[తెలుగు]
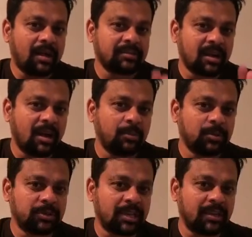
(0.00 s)
ఆంధ్ర
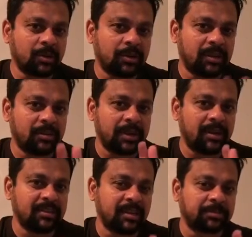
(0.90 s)
బూత్ కిట్టు నేను
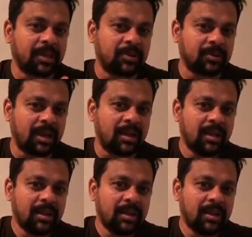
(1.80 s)
మళ్ళీ చెప్తా ఉన్నా